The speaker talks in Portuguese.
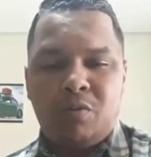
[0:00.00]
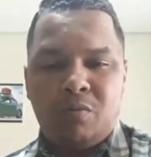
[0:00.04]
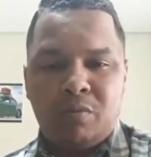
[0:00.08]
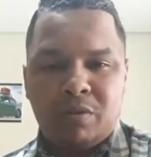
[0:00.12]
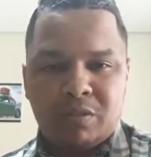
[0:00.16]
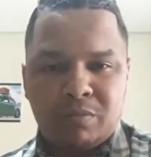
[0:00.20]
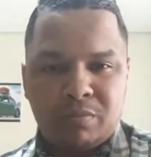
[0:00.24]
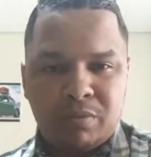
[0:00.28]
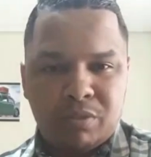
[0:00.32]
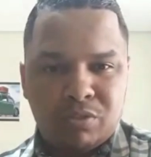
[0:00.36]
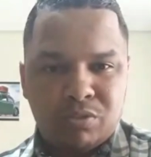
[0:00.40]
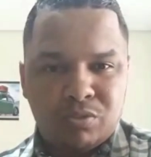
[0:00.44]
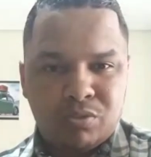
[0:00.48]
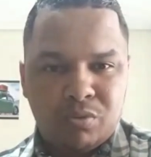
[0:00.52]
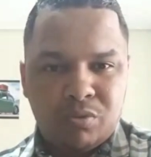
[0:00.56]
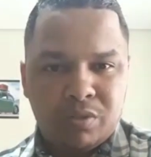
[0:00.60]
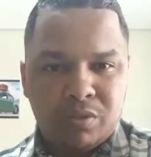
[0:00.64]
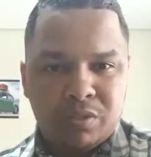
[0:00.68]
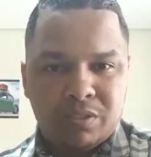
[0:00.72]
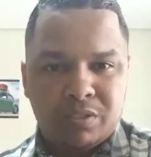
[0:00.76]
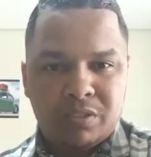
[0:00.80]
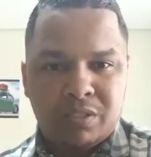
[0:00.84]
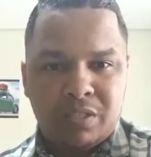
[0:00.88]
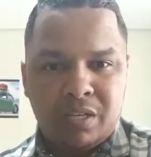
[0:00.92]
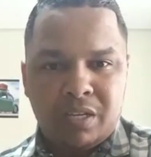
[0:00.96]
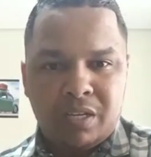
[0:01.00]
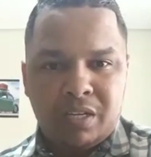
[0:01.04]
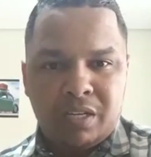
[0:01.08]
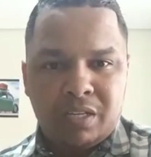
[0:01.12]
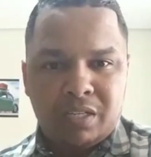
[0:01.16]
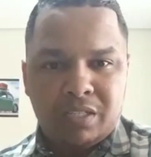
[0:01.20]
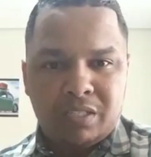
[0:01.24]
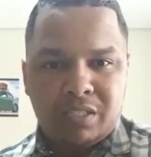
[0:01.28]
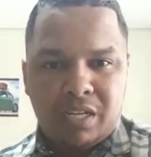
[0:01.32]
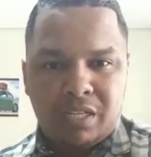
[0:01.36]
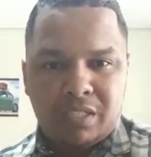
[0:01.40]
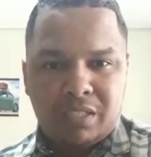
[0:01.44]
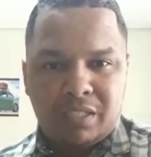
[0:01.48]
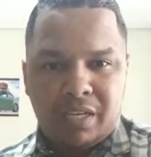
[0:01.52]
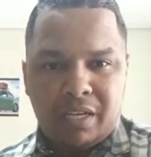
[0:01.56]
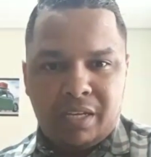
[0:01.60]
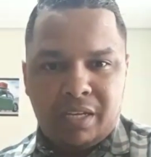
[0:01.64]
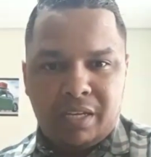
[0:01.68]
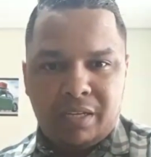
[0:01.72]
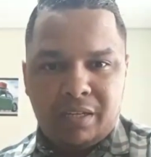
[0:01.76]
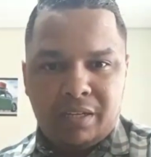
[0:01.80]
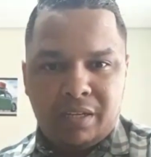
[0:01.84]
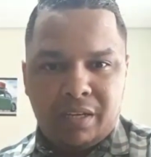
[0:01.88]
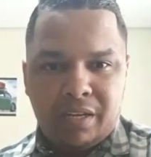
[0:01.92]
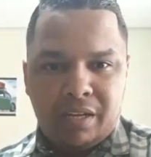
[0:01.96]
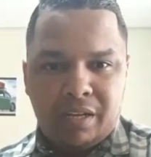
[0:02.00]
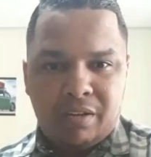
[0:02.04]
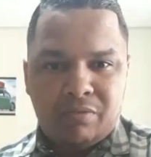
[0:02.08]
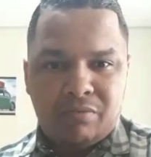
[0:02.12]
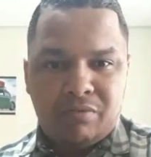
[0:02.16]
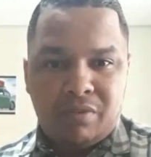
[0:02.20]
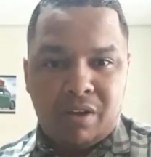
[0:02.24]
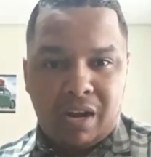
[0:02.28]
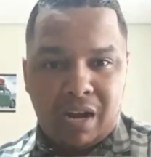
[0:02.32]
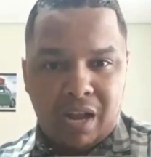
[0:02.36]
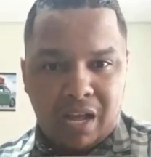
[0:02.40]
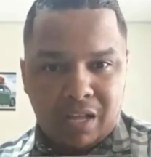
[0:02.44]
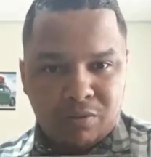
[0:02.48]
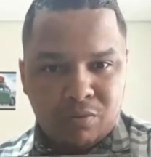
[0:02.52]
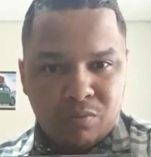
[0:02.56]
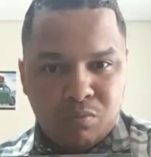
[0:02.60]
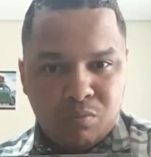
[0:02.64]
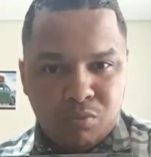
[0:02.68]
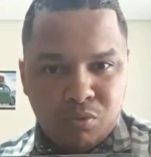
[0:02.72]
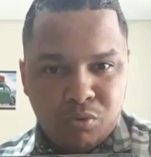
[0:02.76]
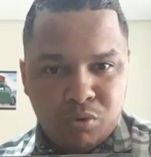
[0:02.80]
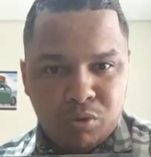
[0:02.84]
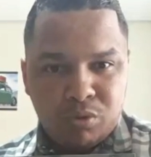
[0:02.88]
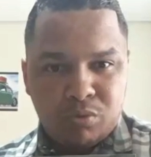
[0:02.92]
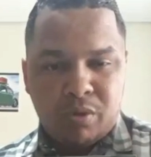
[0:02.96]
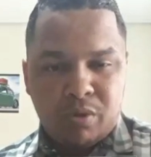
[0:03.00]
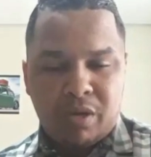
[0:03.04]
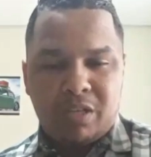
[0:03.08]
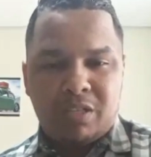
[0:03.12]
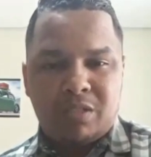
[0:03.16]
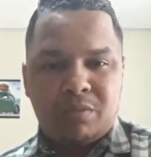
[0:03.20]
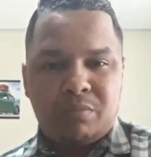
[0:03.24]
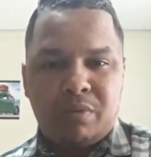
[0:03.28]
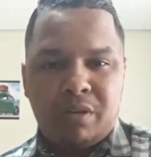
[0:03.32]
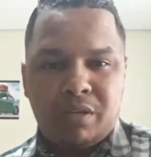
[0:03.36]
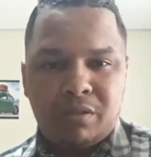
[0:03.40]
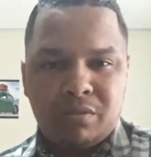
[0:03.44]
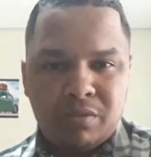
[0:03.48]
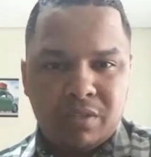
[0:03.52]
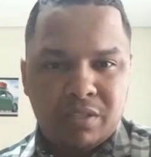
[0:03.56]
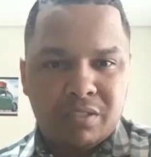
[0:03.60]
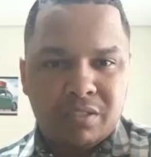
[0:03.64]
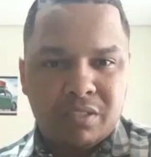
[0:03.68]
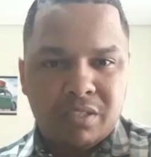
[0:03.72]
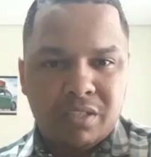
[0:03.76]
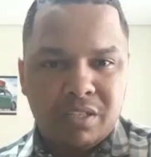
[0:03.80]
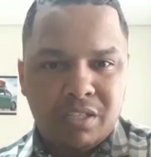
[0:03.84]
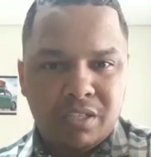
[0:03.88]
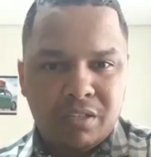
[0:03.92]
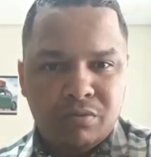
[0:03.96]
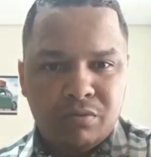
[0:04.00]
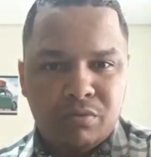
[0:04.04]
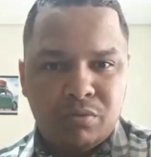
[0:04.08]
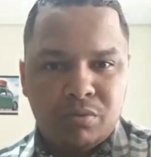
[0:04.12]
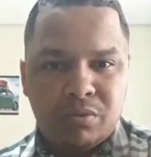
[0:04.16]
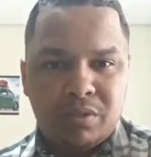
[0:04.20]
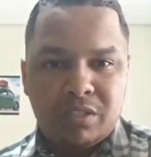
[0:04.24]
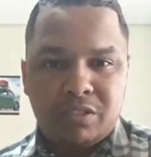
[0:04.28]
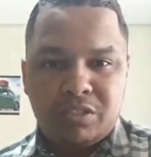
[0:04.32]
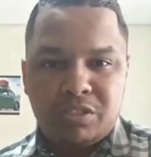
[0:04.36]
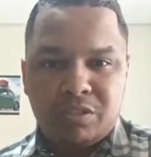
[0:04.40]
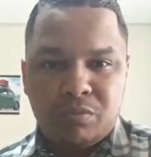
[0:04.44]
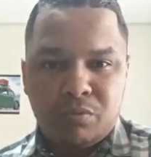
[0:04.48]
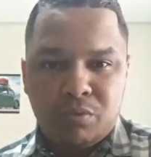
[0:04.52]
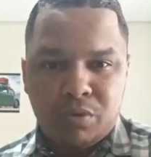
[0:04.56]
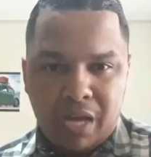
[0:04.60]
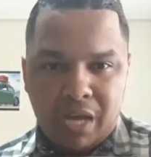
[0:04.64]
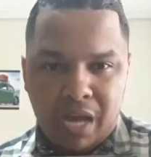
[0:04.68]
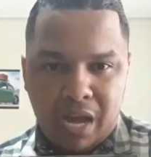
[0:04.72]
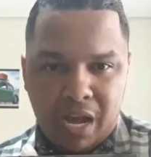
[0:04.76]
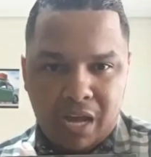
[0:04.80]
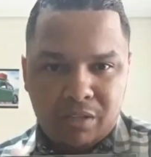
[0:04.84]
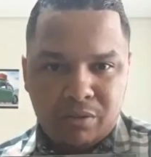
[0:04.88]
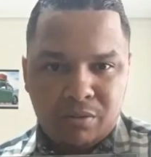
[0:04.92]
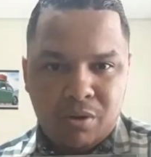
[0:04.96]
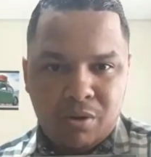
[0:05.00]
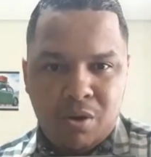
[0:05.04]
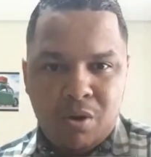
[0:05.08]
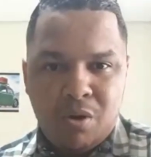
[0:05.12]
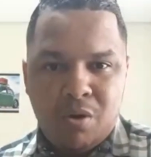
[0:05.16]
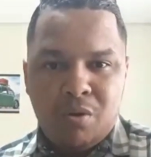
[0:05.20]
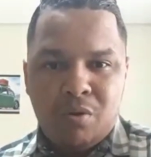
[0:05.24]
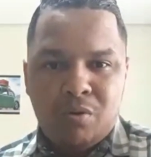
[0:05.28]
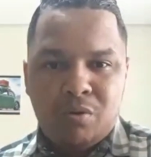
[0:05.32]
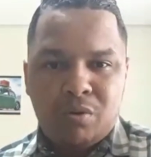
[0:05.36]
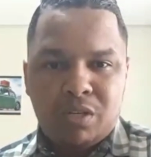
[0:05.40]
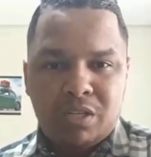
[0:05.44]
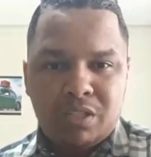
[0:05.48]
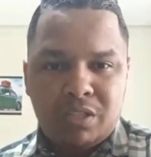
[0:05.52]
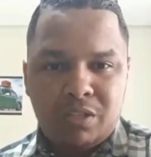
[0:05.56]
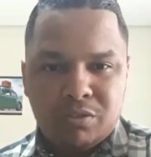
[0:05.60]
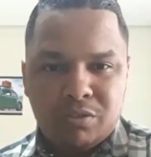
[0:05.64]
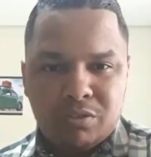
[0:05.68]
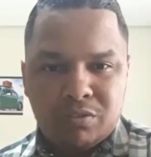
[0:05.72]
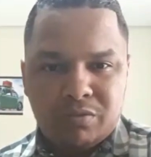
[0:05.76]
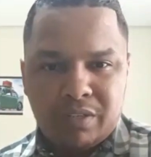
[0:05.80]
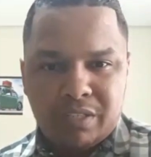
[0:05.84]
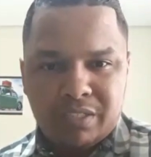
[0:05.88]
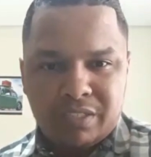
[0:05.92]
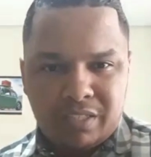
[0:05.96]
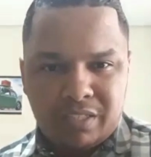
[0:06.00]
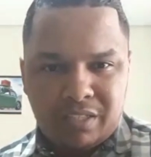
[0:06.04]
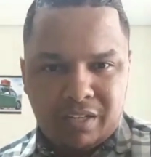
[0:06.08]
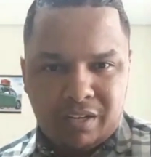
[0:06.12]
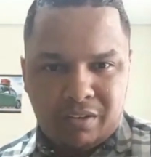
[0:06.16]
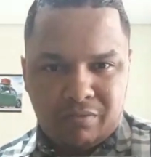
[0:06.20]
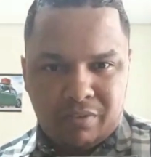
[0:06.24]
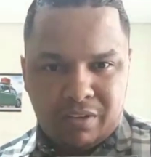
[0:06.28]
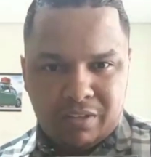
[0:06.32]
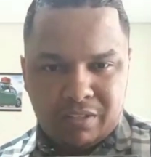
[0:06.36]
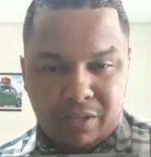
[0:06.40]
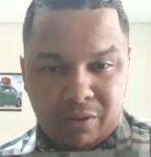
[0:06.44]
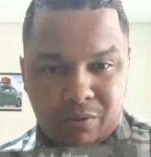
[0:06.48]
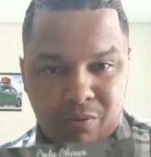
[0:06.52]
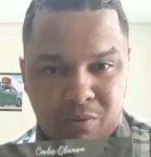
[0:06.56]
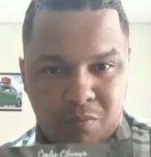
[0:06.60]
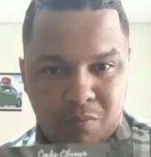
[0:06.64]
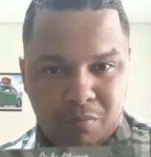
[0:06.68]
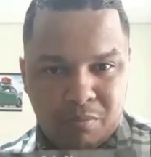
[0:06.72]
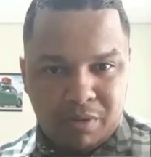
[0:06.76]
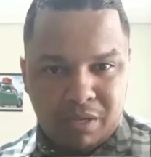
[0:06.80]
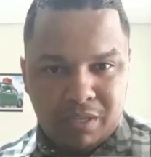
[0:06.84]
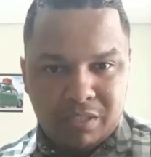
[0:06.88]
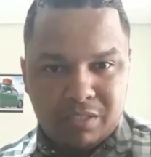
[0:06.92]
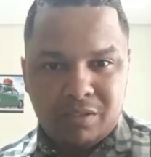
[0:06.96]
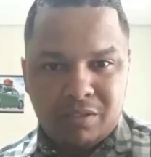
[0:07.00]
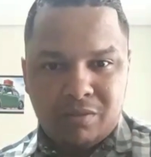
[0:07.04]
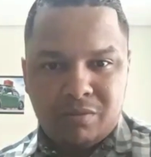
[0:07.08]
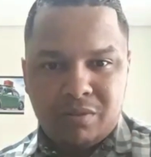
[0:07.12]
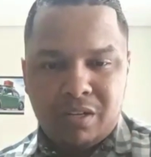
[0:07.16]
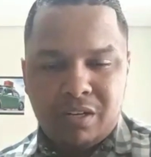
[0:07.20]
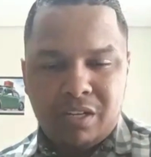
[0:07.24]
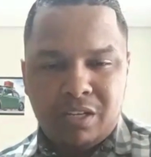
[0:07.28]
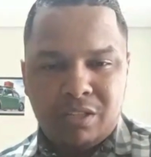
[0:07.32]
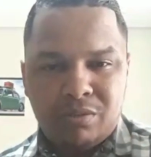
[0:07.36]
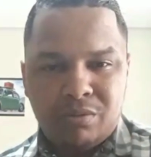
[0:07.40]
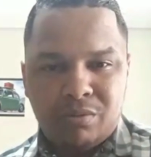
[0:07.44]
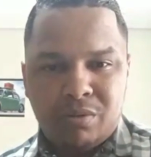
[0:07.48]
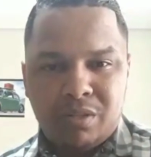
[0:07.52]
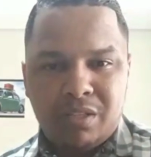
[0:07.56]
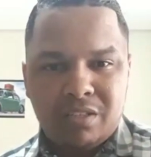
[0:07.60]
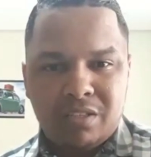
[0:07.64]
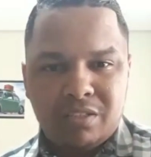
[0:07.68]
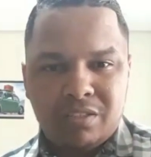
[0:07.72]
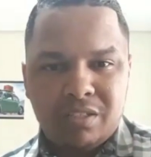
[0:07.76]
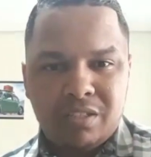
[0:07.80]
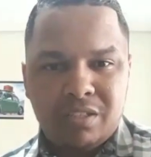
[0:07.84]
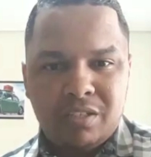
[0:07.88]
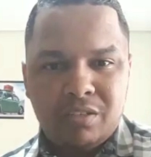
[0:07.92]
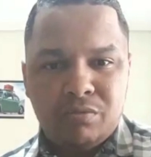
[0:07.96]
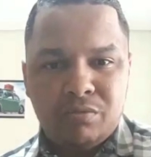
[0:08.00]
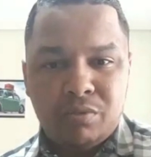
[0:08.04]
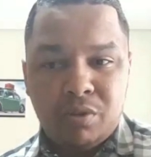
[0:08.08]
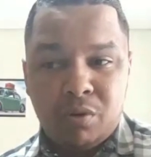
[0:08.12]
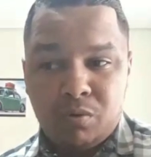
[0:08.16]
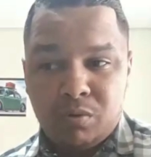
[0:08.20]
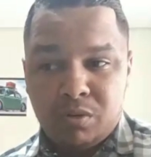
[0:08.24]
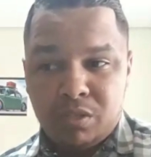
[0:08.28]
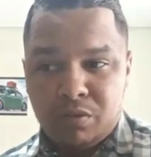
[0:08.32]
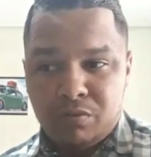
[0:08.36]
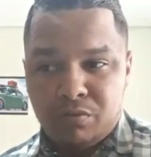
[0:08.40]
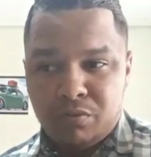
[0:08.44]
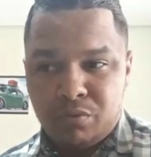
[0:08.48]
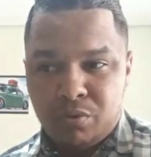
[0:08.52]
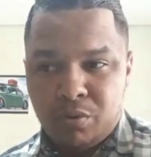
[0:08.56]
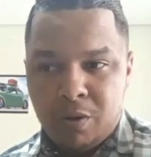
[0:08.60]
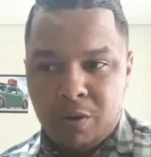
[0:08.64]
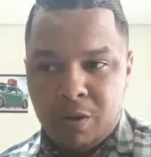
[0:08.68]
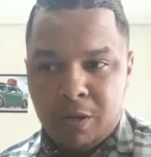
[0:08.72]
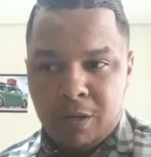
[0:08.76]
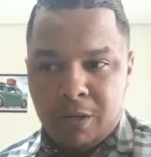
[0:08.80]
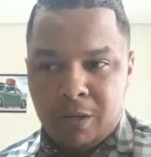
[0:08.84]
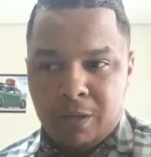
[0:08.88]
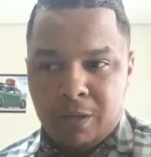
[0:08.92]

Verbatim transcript: algumas pessoas já têm é, falado muito a respeito desse livro, testemunhado o que Deus fez através da compreensão da leitura desse livro. É um livro